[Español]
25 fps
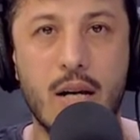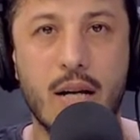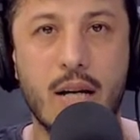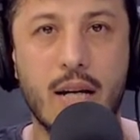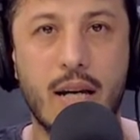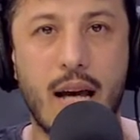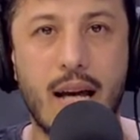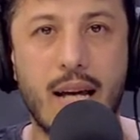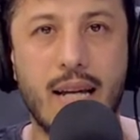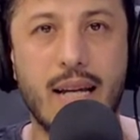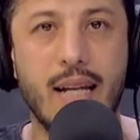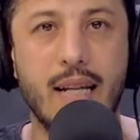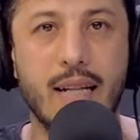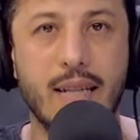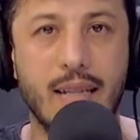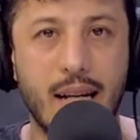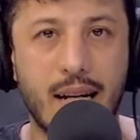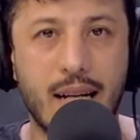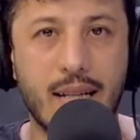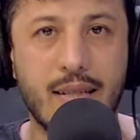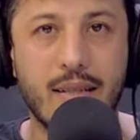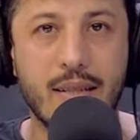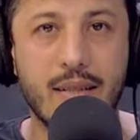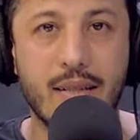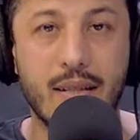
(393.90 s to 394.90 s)
que hay
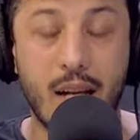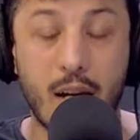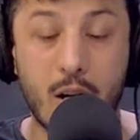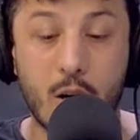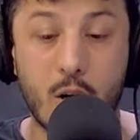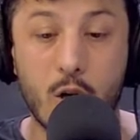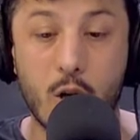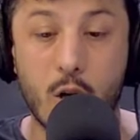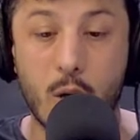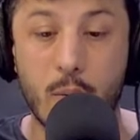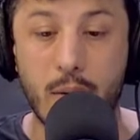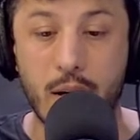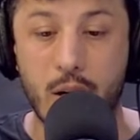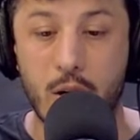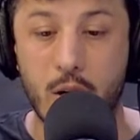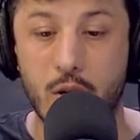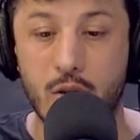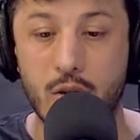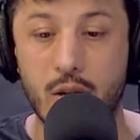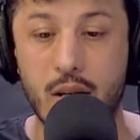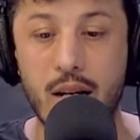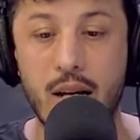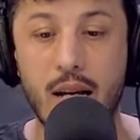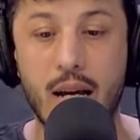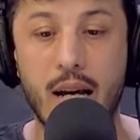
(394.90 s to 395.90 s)
intereses
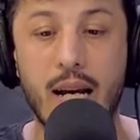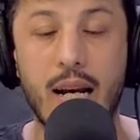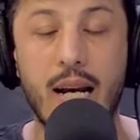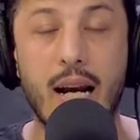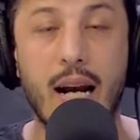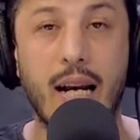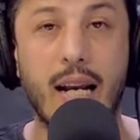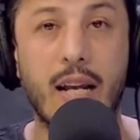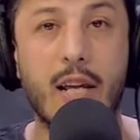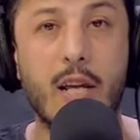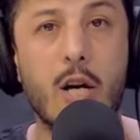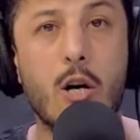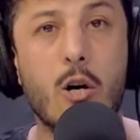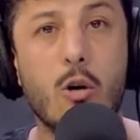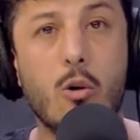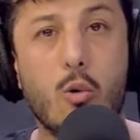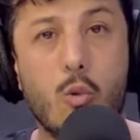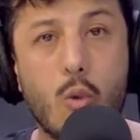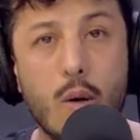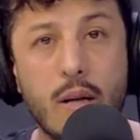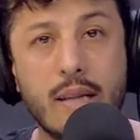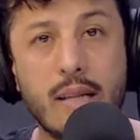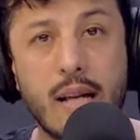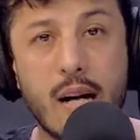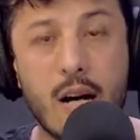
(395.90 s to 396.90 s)
económicos en la región,
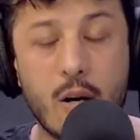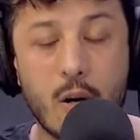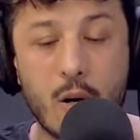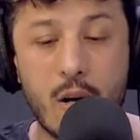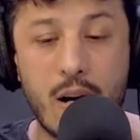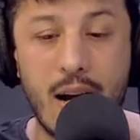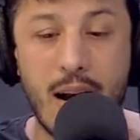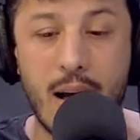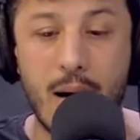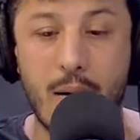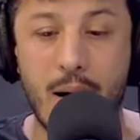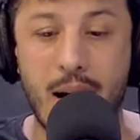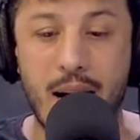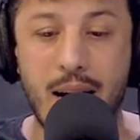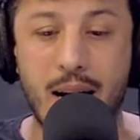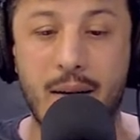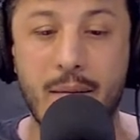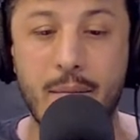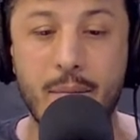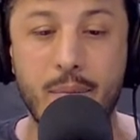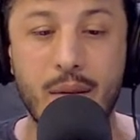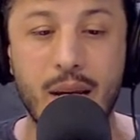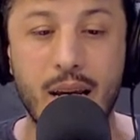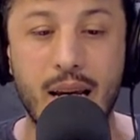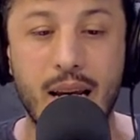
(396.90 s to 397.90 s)
cuentan con el aval
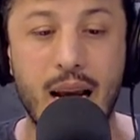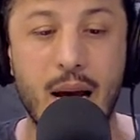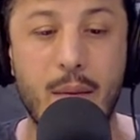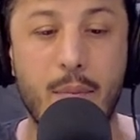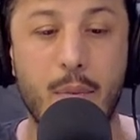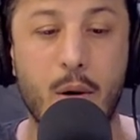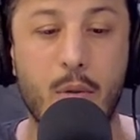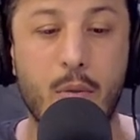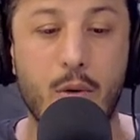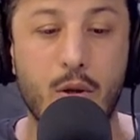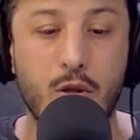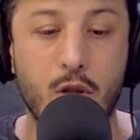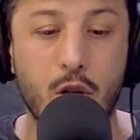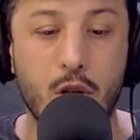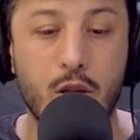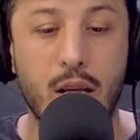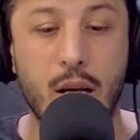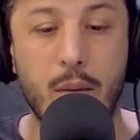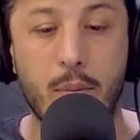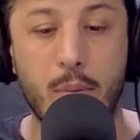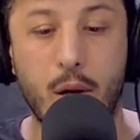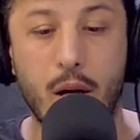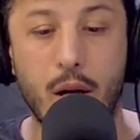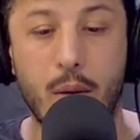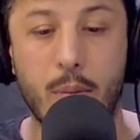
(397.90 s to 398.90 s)
y la promoción
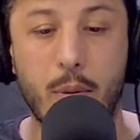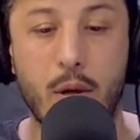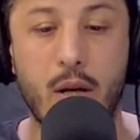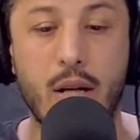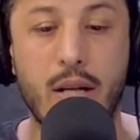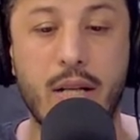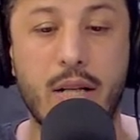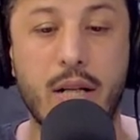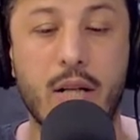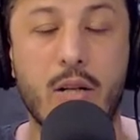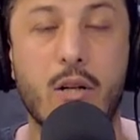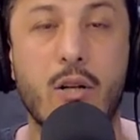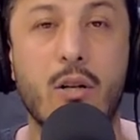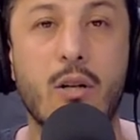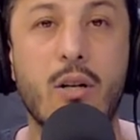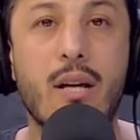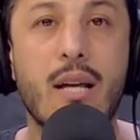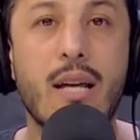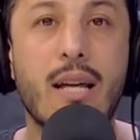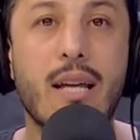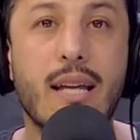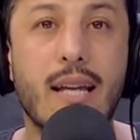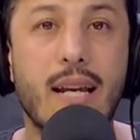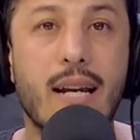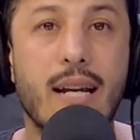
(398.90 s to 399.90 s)
del poder político,
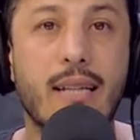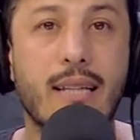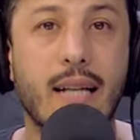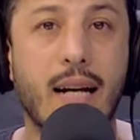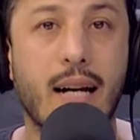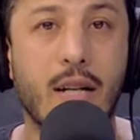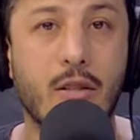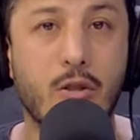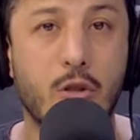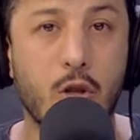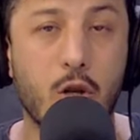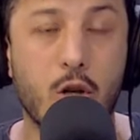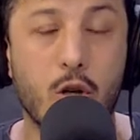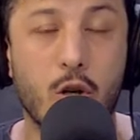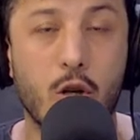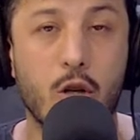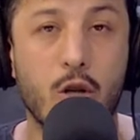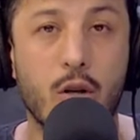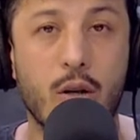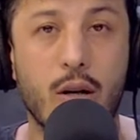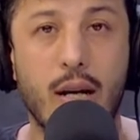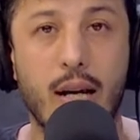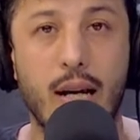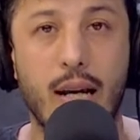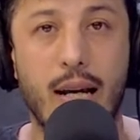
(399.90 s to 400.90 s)
y en este caso
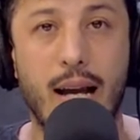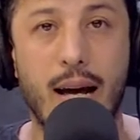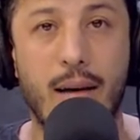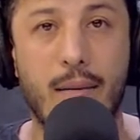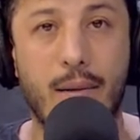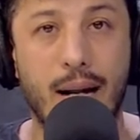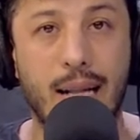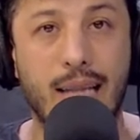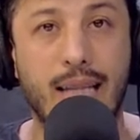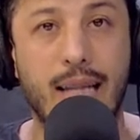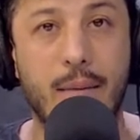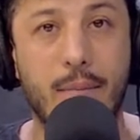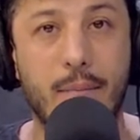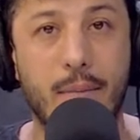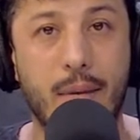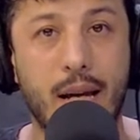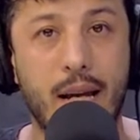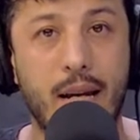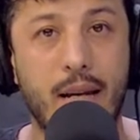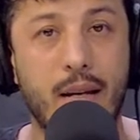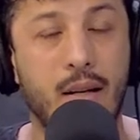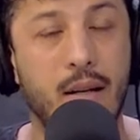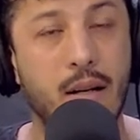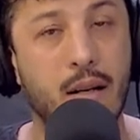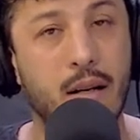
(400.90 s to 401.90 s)
con el aval
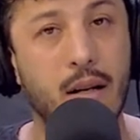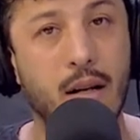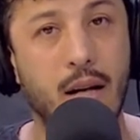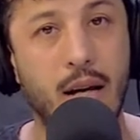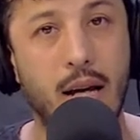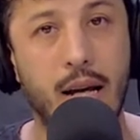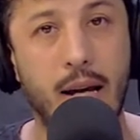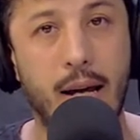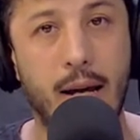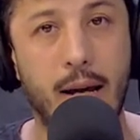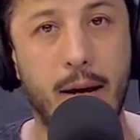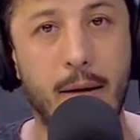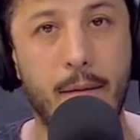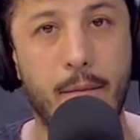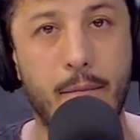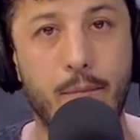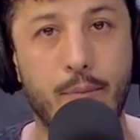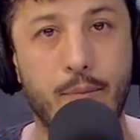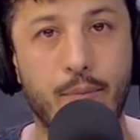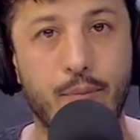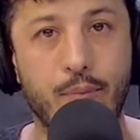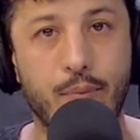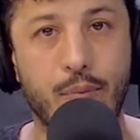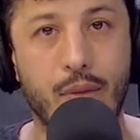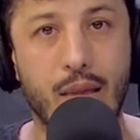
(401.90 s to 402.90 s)
también
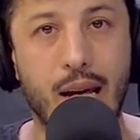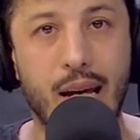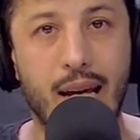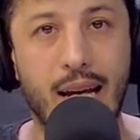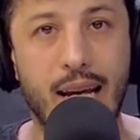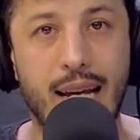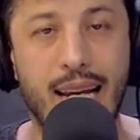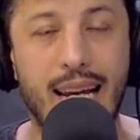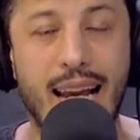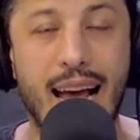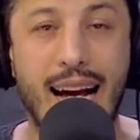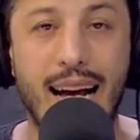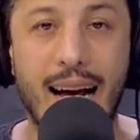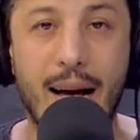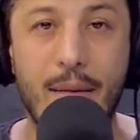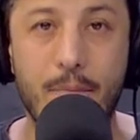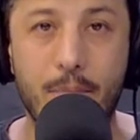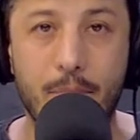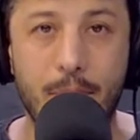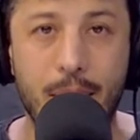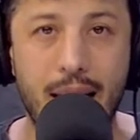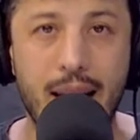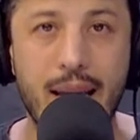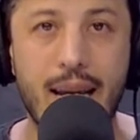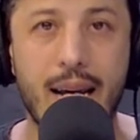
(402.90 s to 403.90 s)
Em, y la
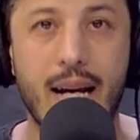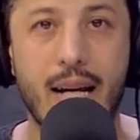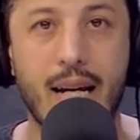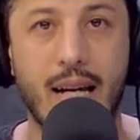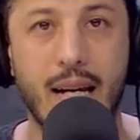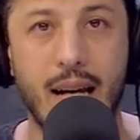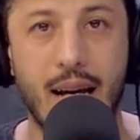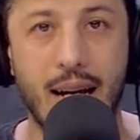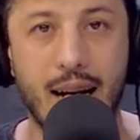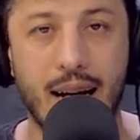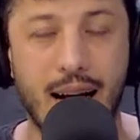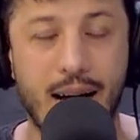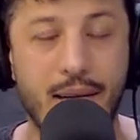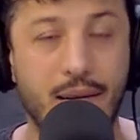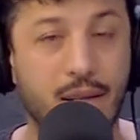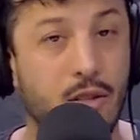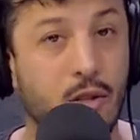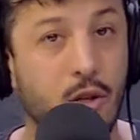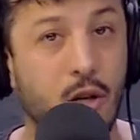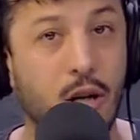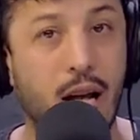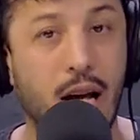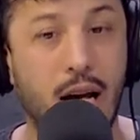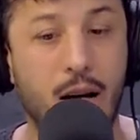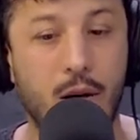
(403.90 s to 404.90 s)
campaña que
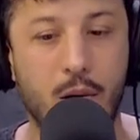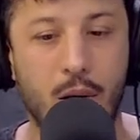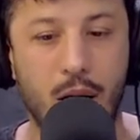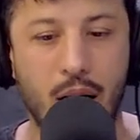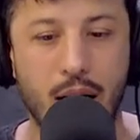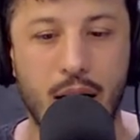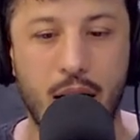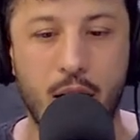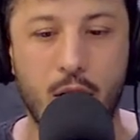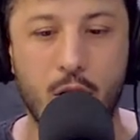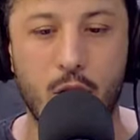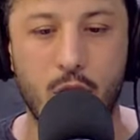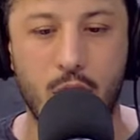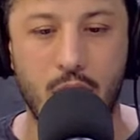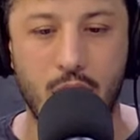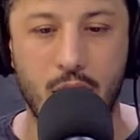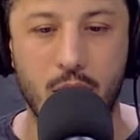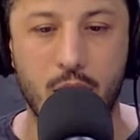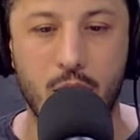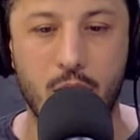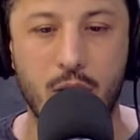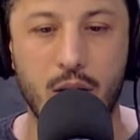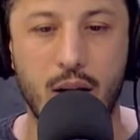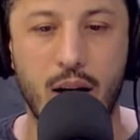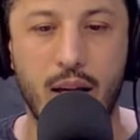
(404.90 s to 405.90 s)
encabezó la gobernadora,
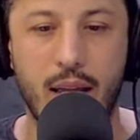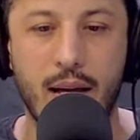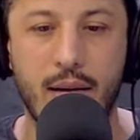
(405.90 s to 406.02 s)
¿no?